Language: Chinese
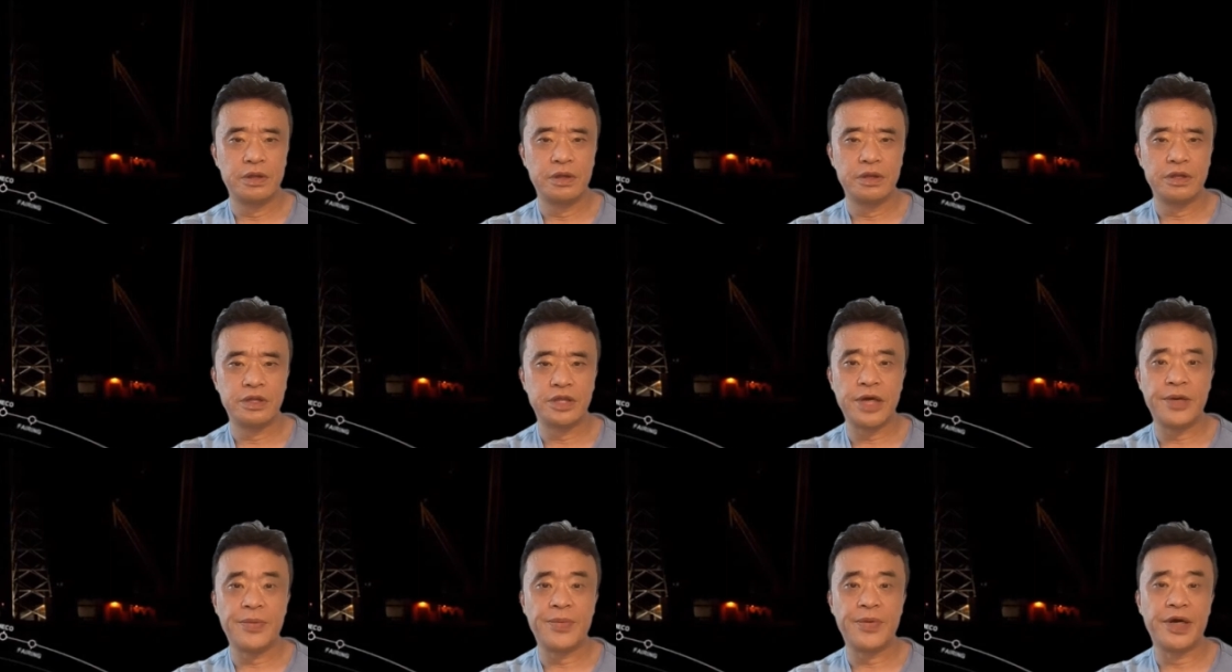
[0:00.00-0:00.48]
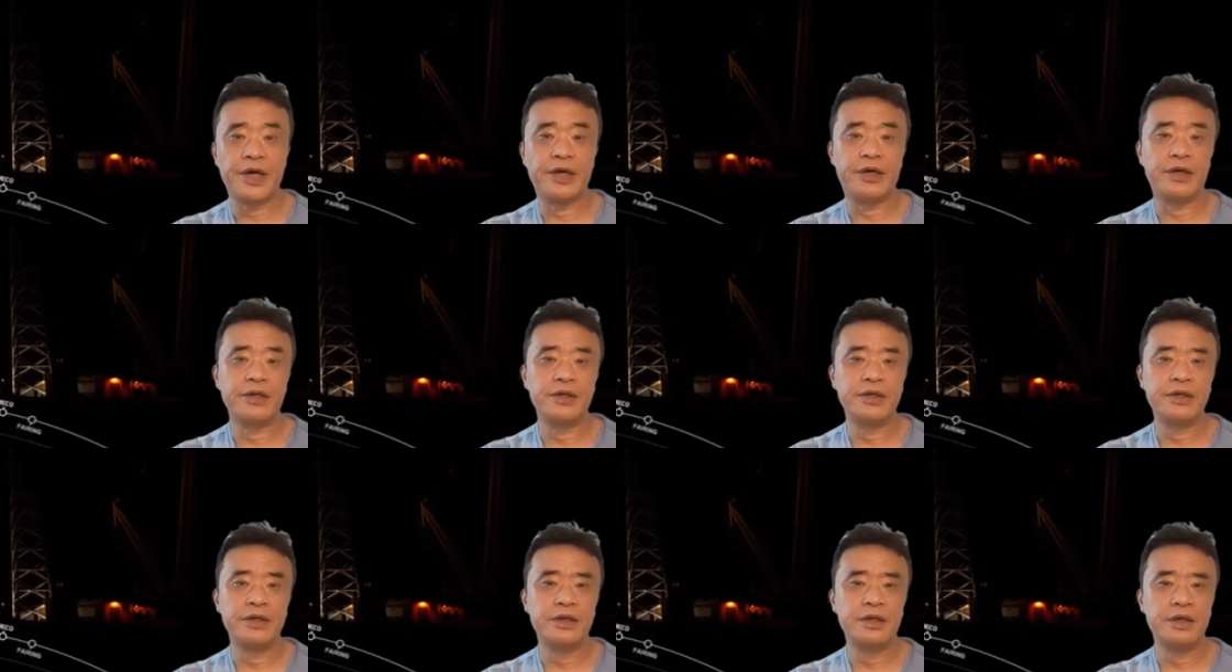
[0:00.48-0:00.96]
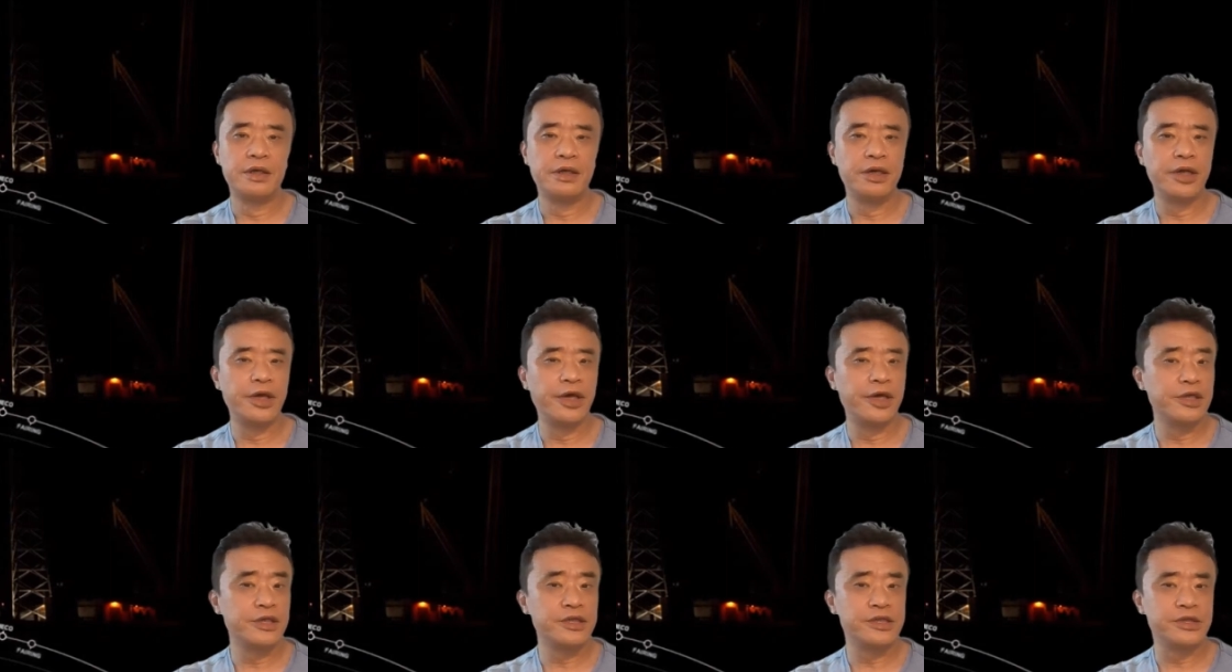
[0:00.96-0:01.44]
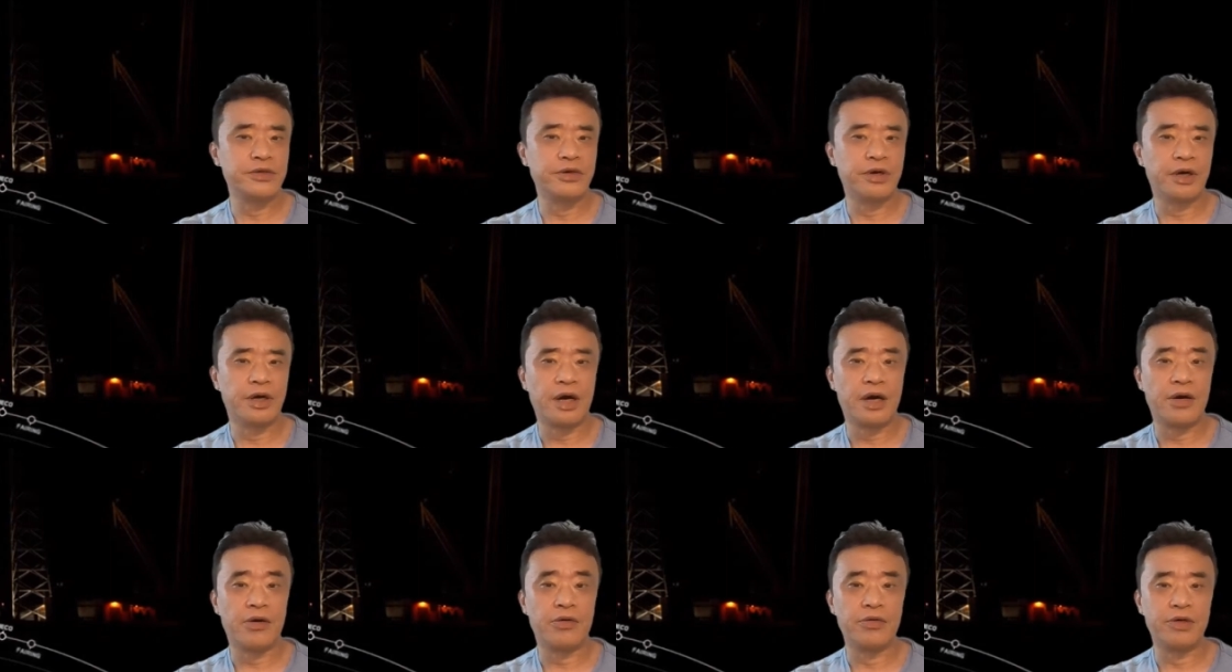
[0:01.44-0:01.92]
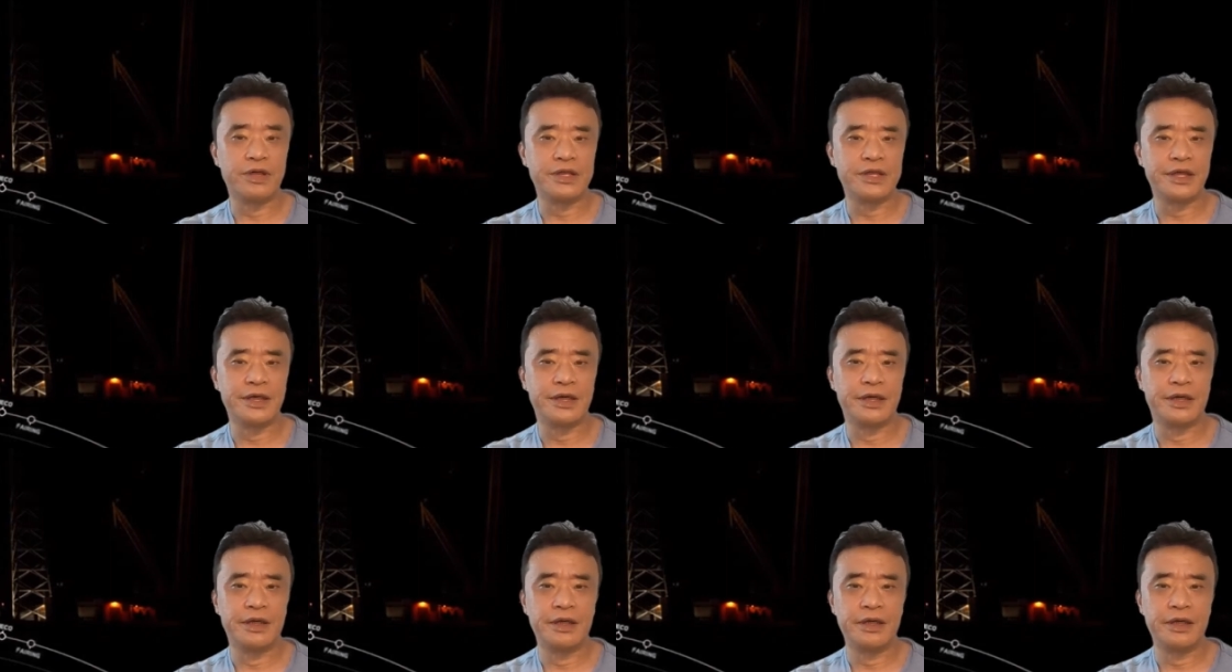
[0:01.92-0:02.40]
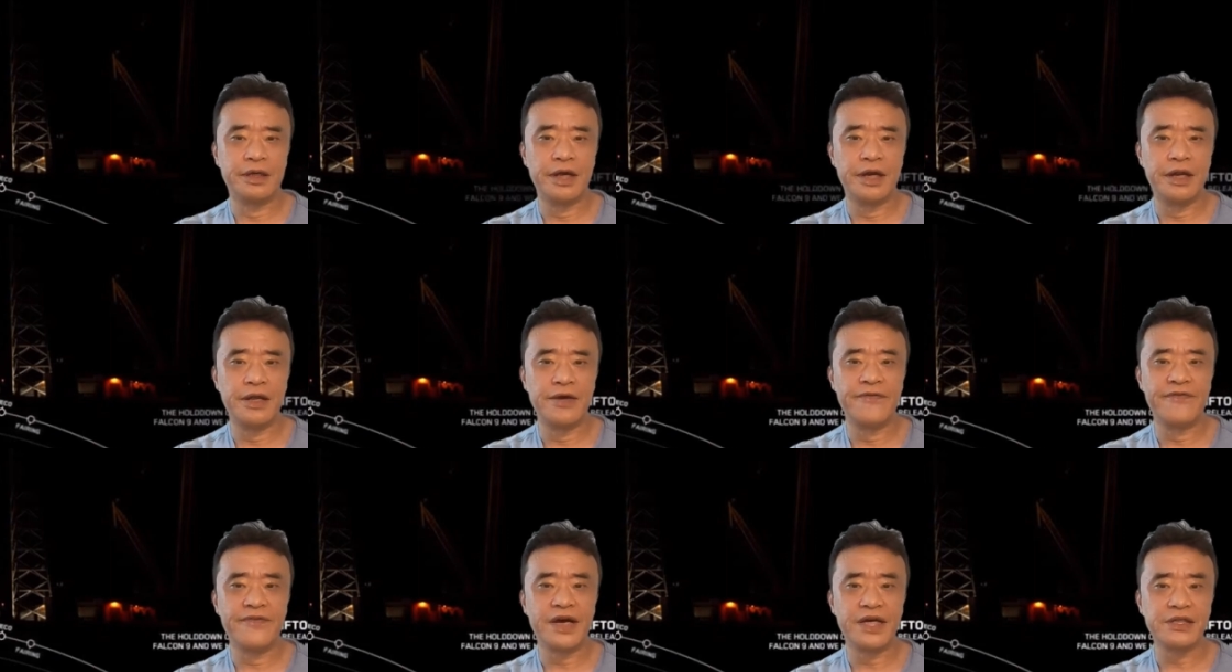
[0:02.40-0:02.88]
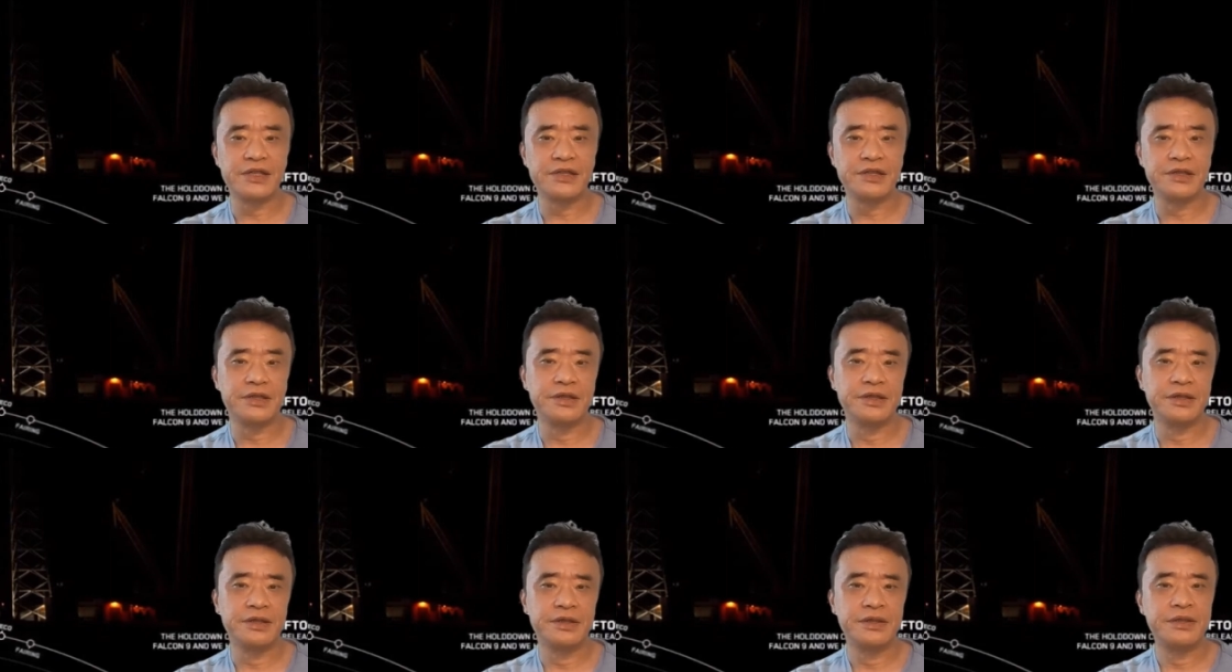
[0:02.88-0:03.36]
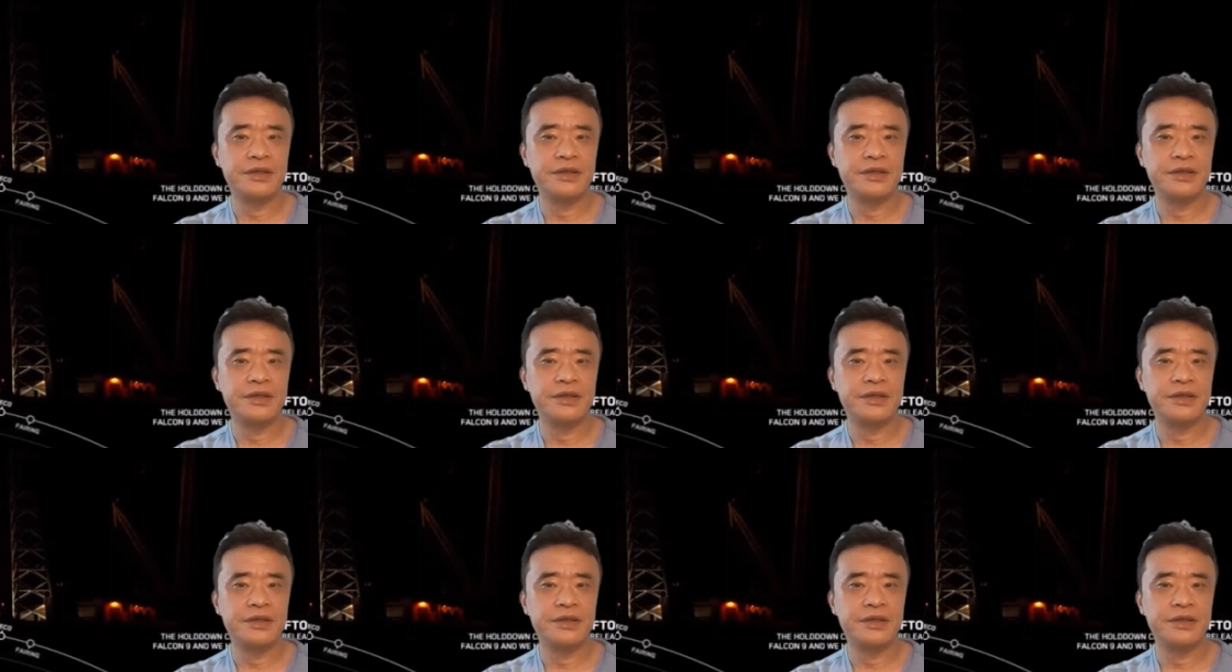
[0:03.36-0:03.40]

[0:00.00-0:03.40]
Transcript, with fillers: 这边猎鹰九号火箭连连发射，